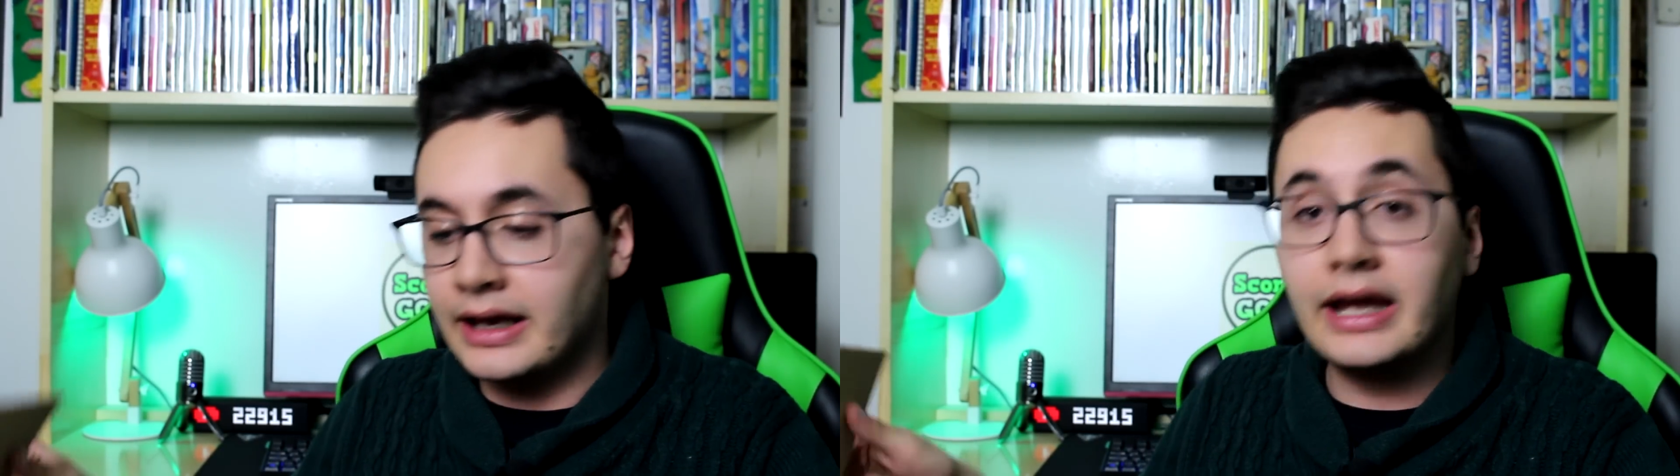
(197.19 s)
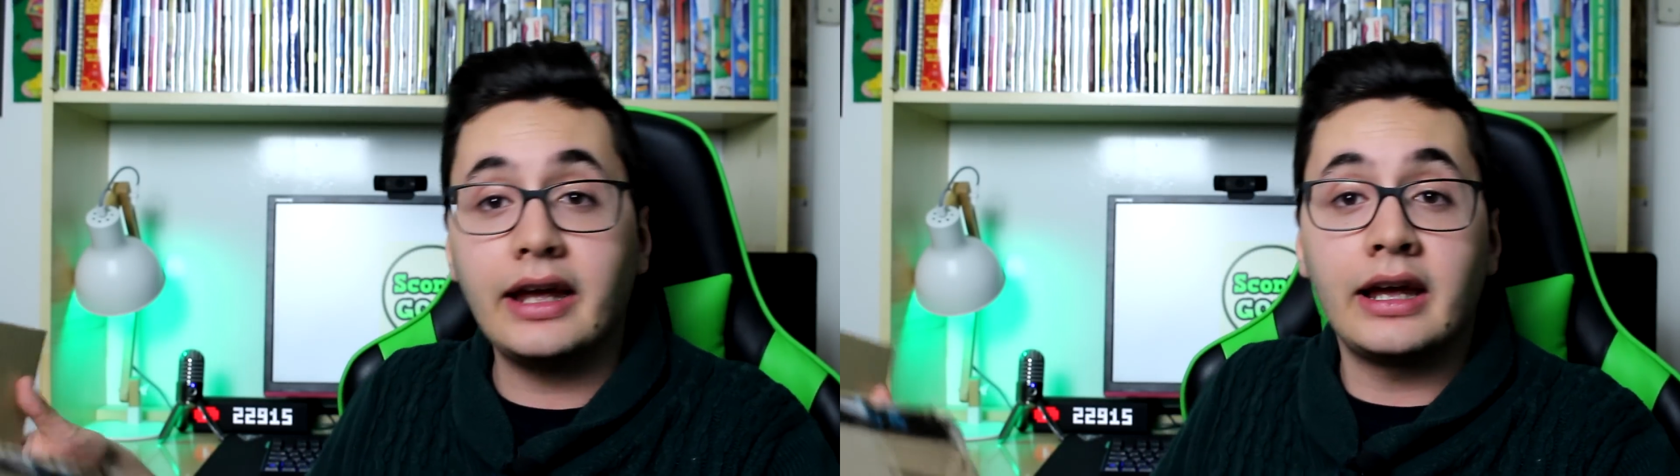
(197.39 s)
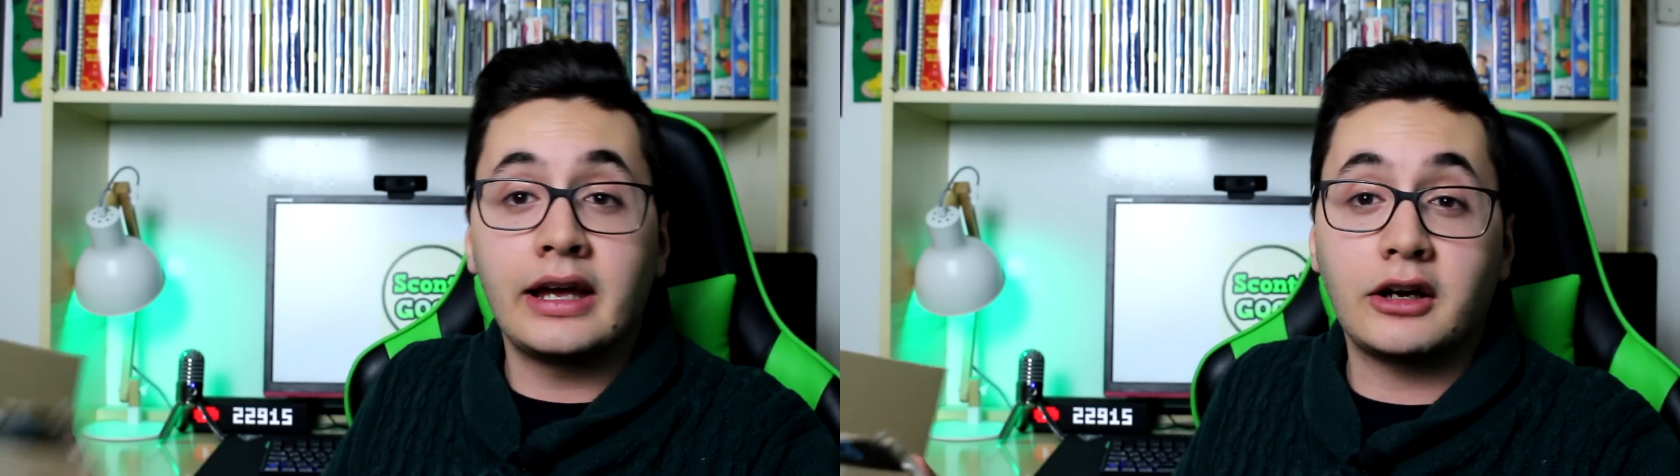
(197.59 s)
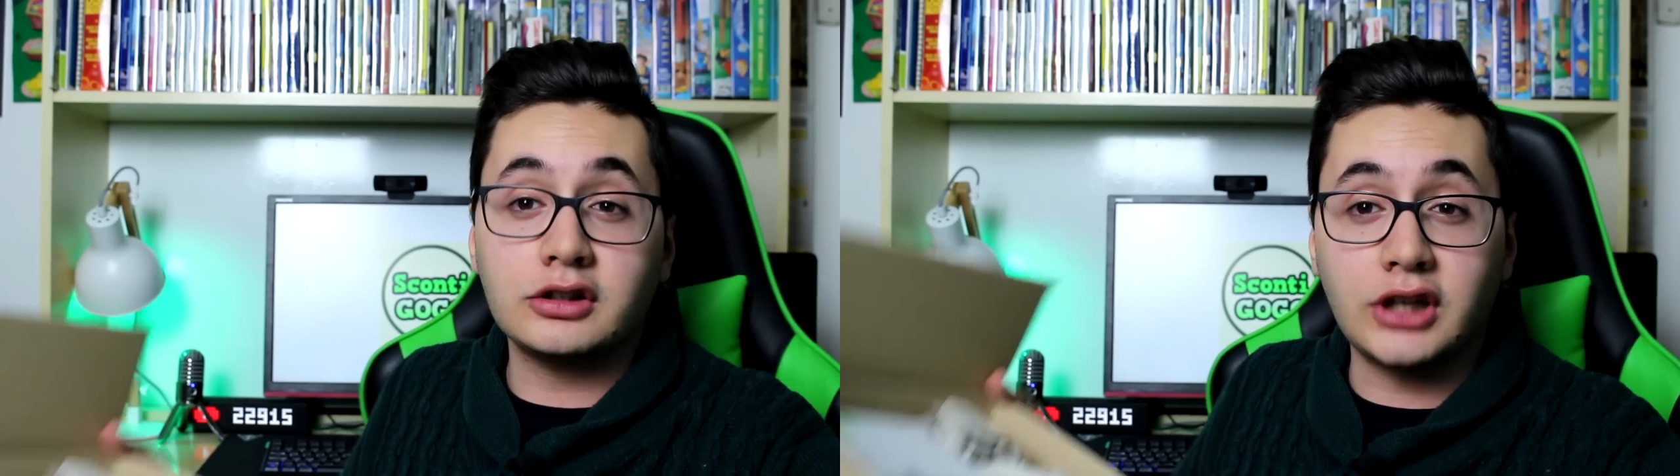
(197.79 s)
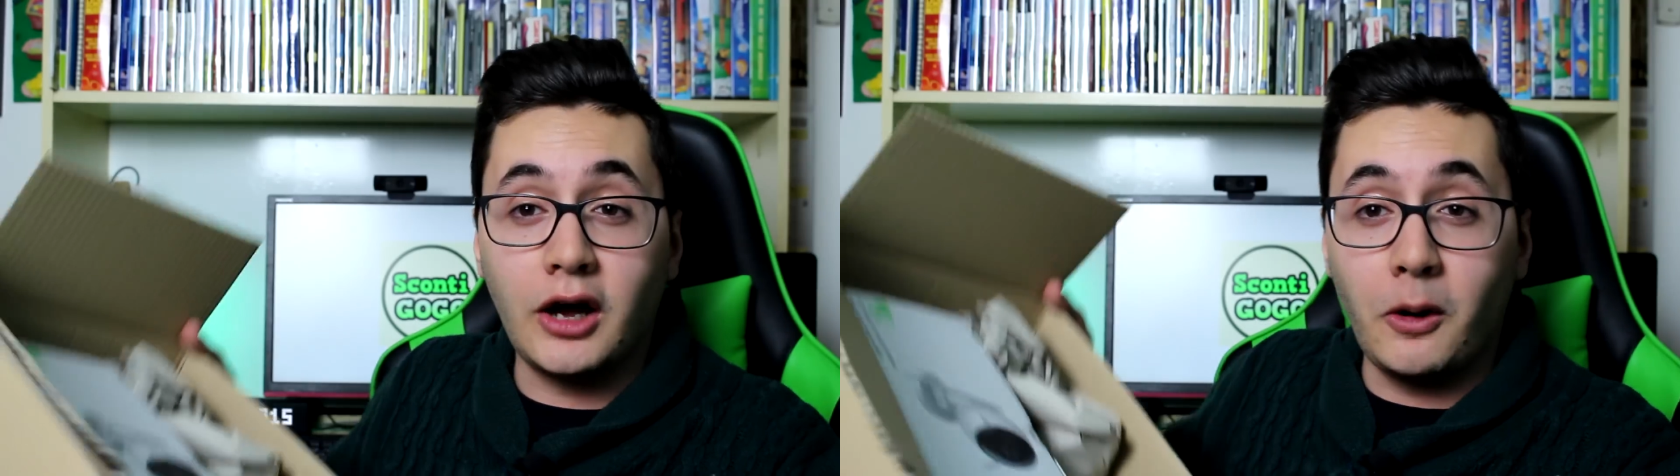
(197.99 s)
E
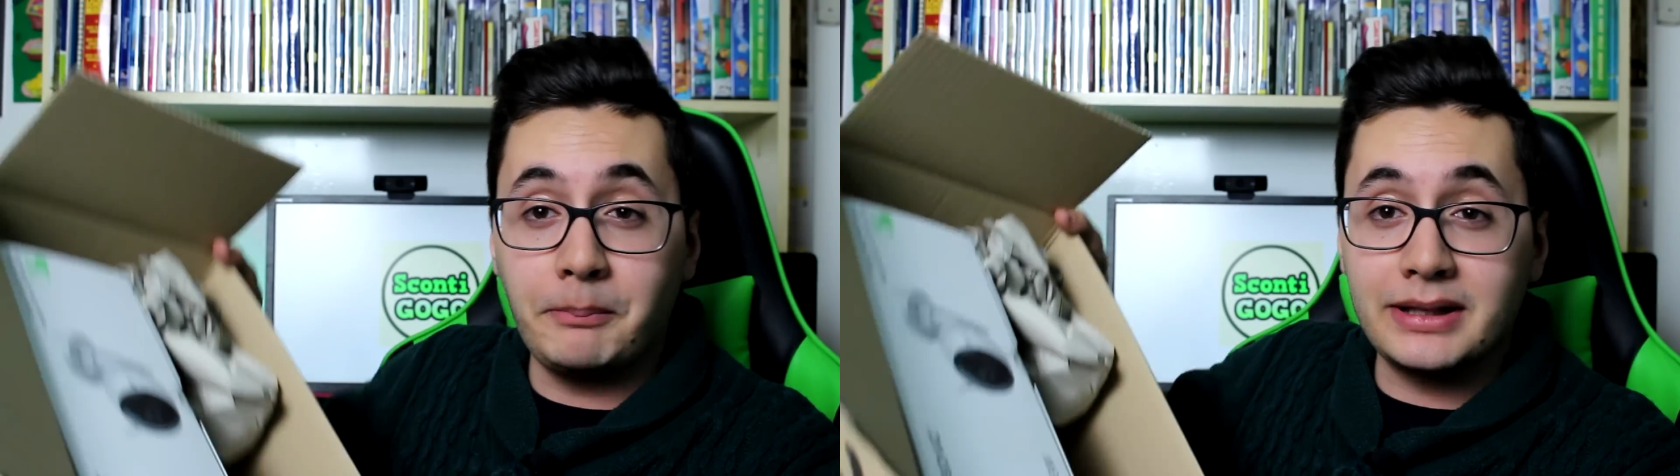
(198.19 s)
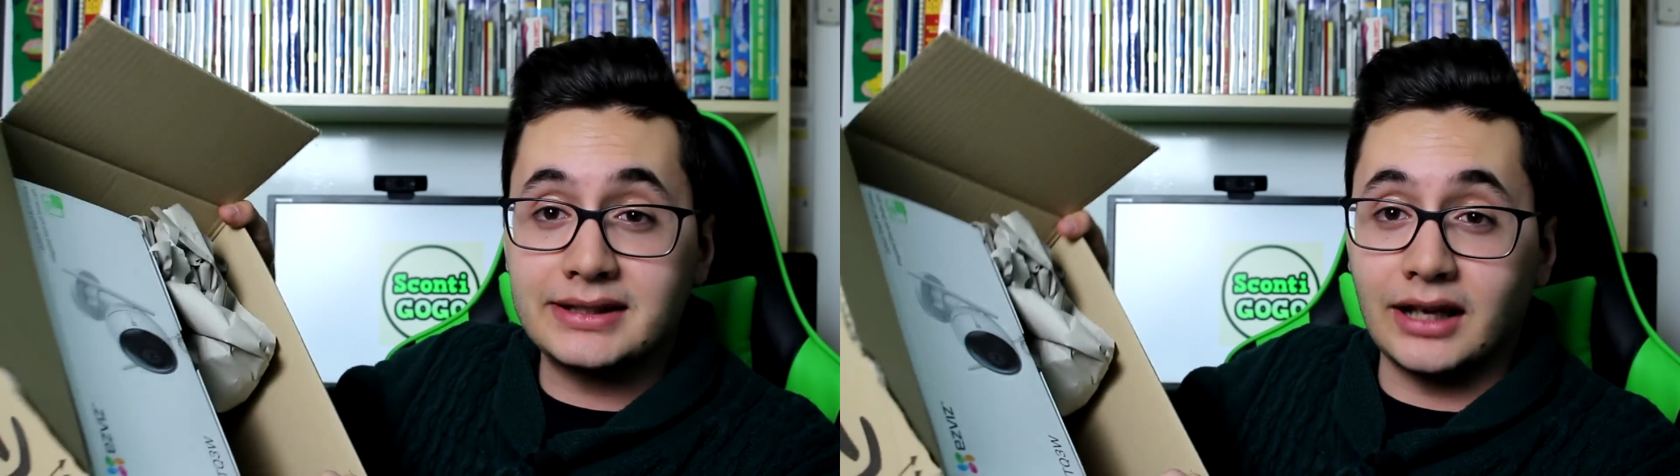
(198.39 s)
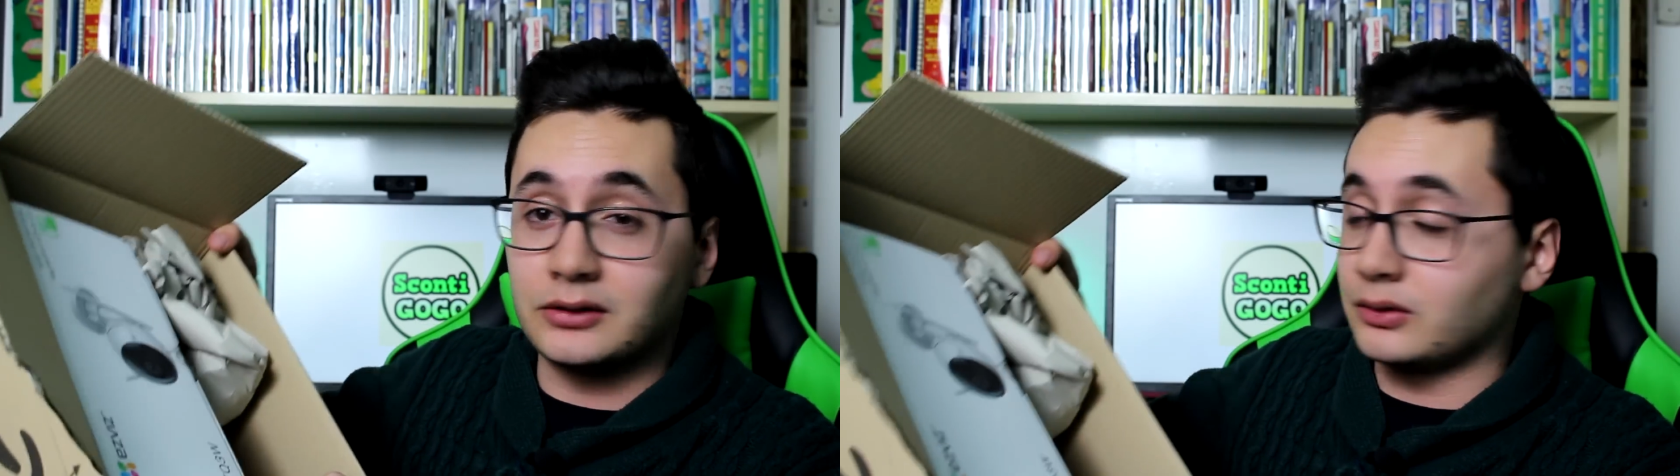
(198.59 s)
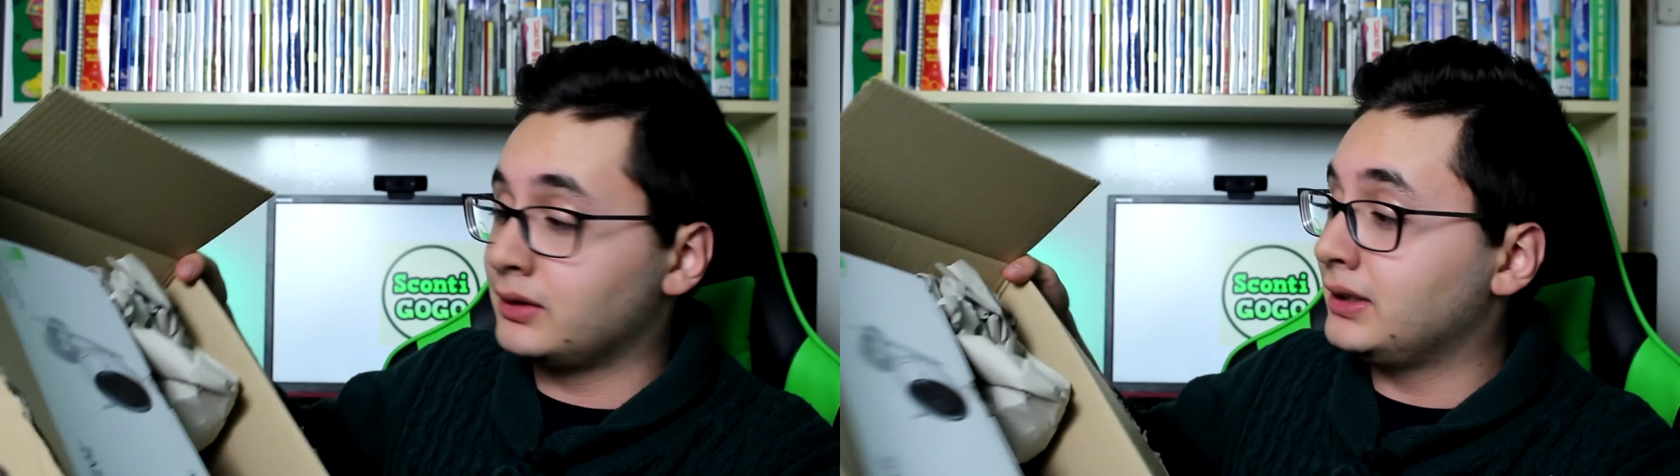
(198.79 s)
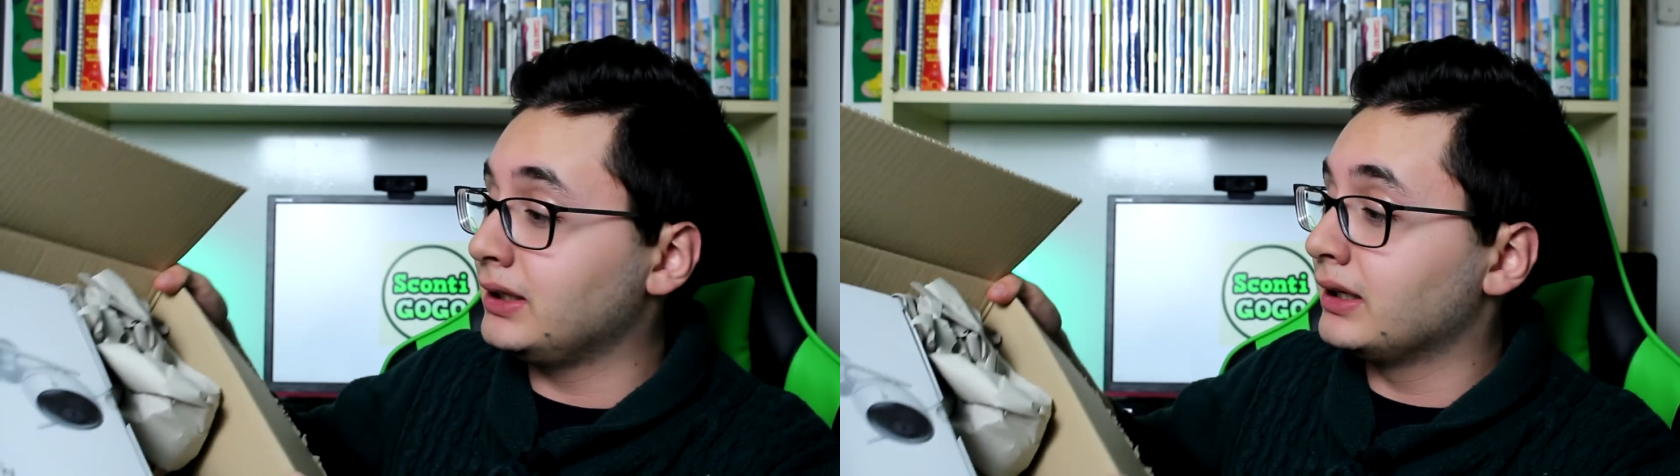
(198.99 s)
cosa ho pensato
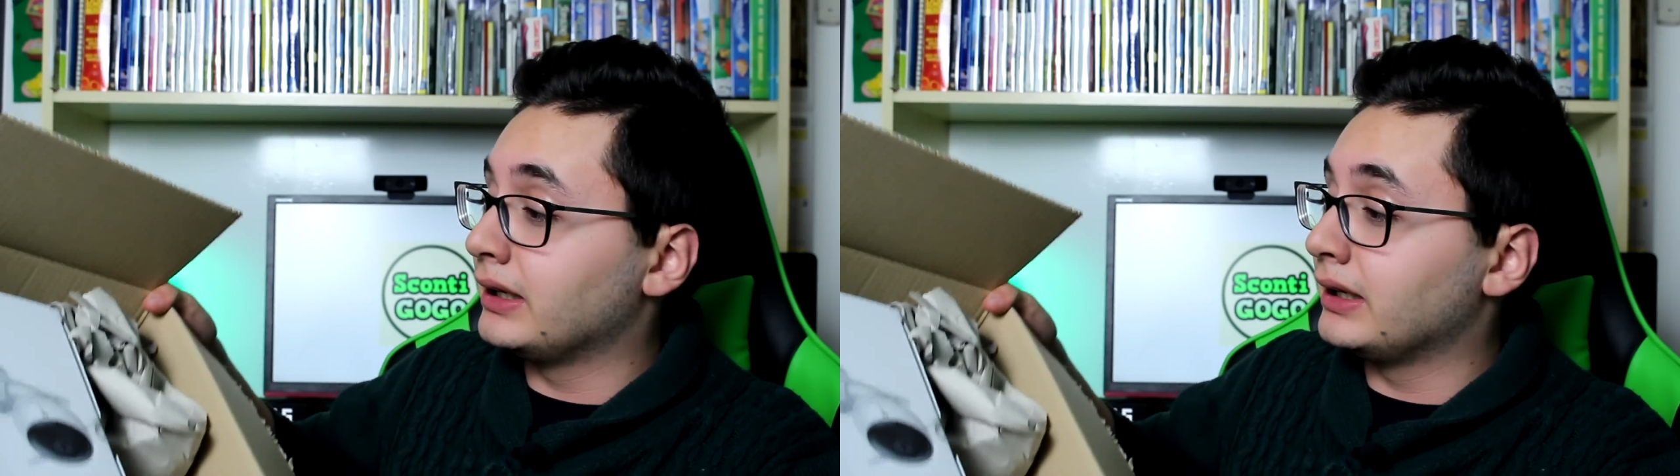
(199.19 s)
di